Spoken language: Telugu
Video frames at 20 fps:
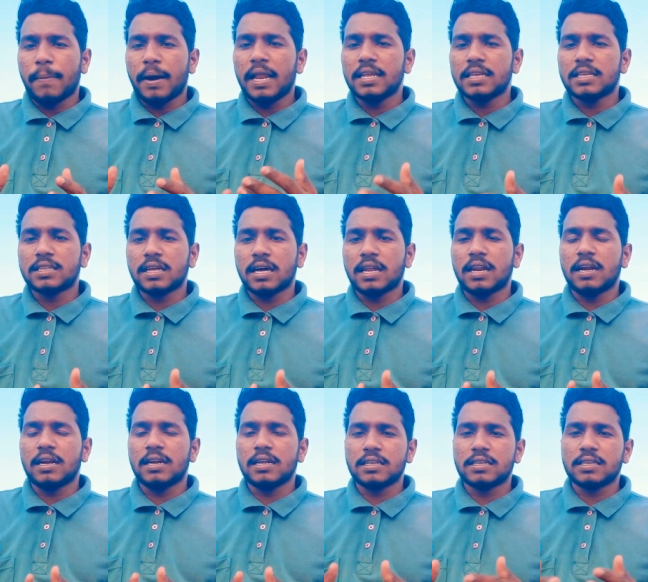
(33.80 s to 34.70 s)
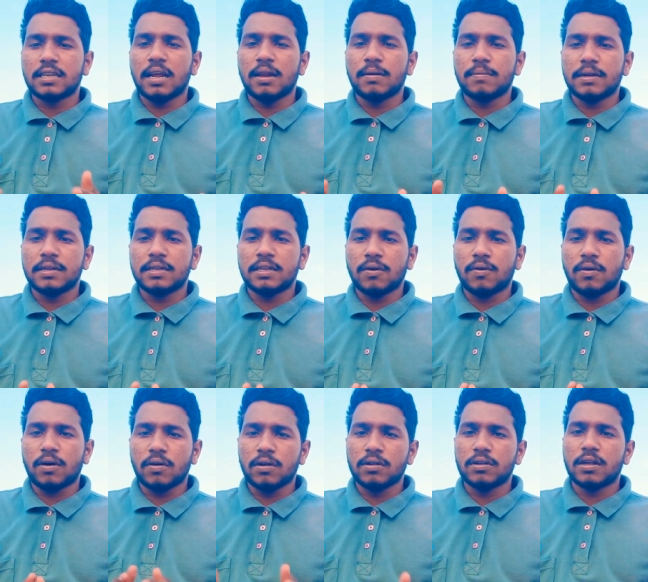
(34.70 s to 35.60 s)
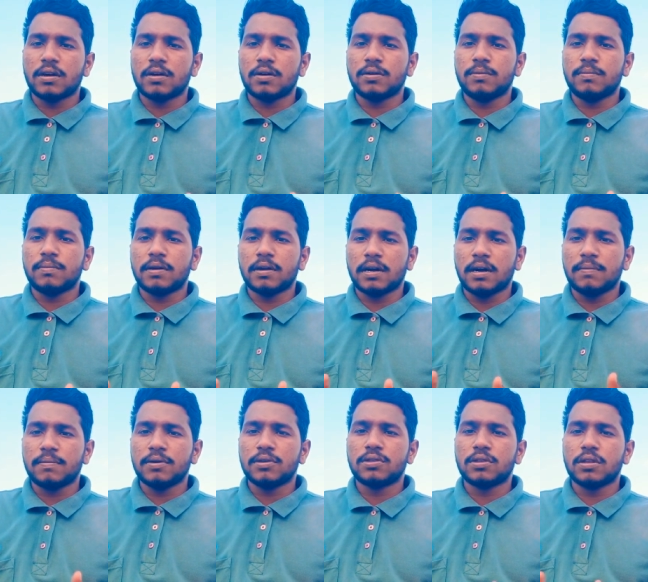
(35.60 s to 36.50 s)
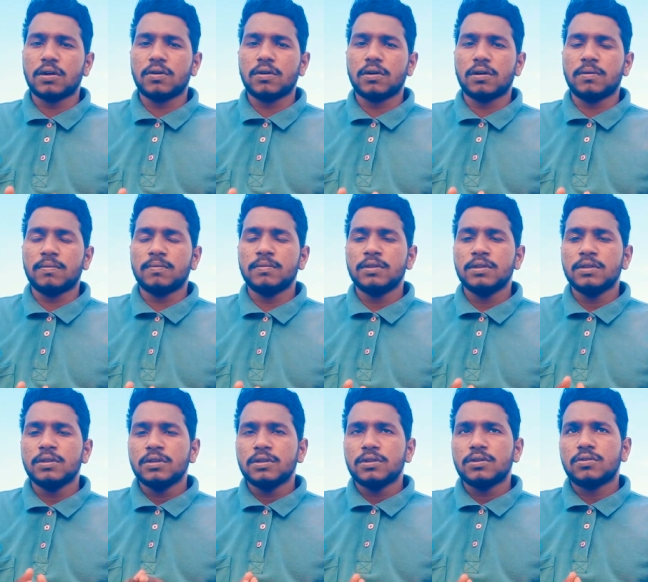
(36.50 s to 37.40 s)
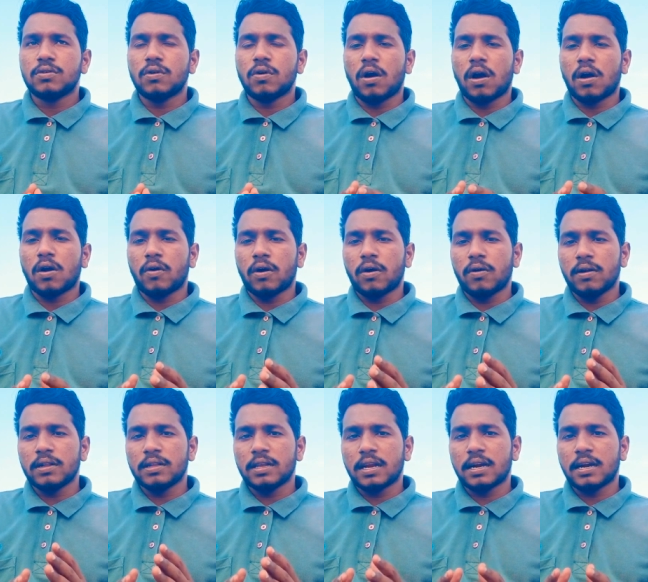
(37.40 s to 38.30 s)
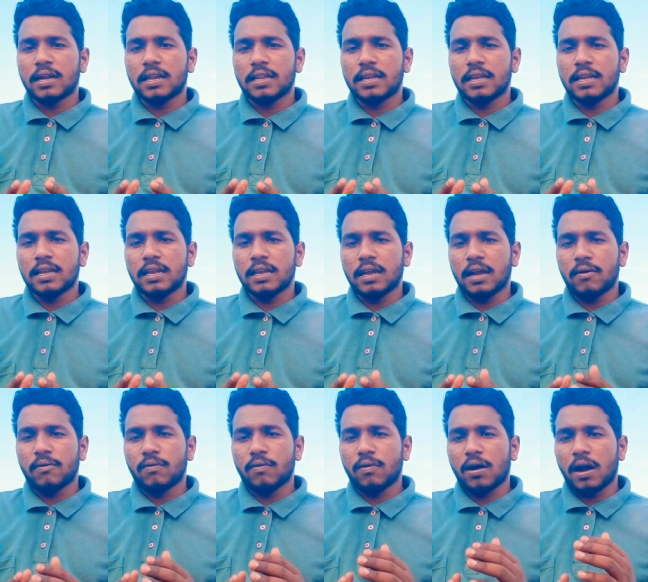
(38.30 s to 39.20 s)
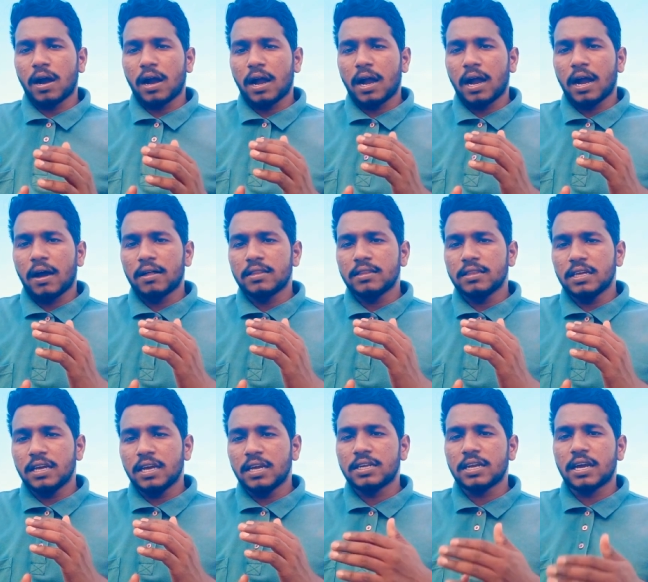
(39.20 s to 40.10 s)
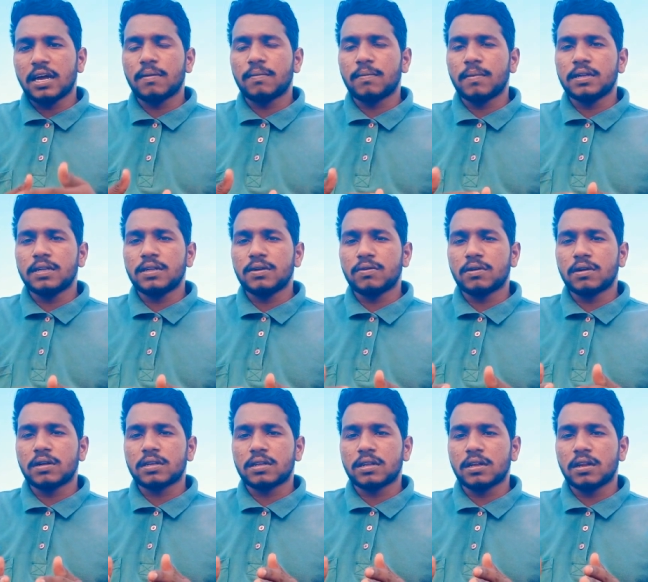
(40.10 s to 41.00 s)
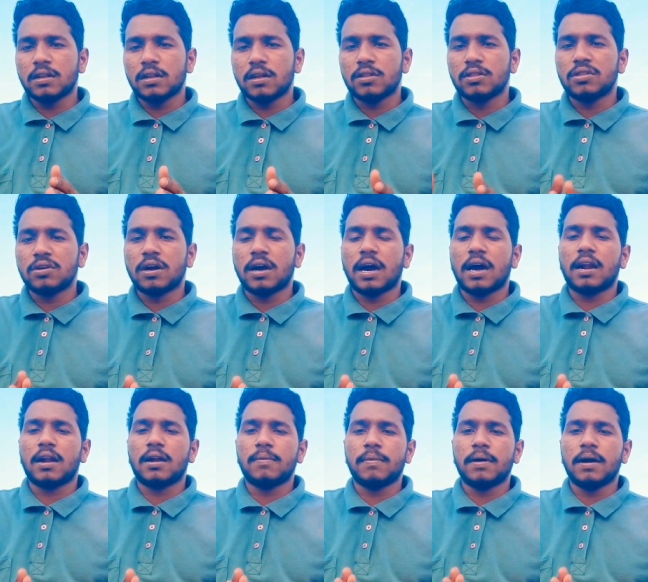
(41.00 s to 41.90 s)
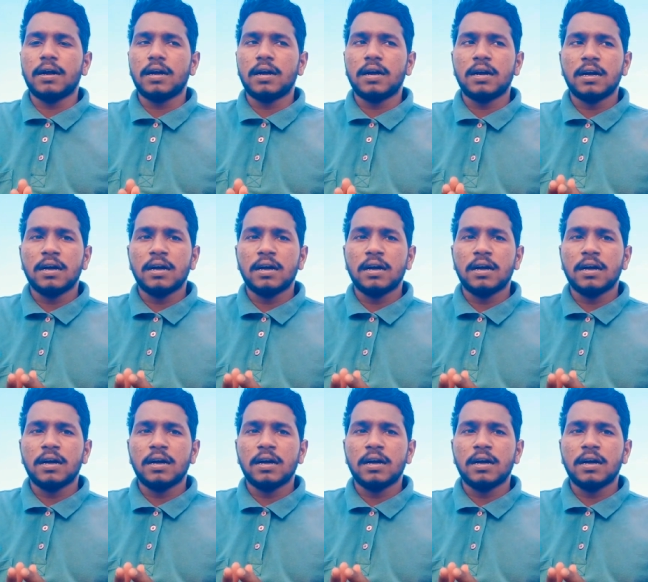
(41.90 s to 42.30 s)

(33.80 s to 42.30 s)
పాలిస్తాన్ అండ్ ఇజ్రాయెల్ మధ్య గొడవలు జరగడం మనం గమనిస్తూనే ఉన్నాం సో ఆ గొడవలు జరగడానికి ఆ దేశాల మధ్య ఉన్న సరిహద్దు కారణమా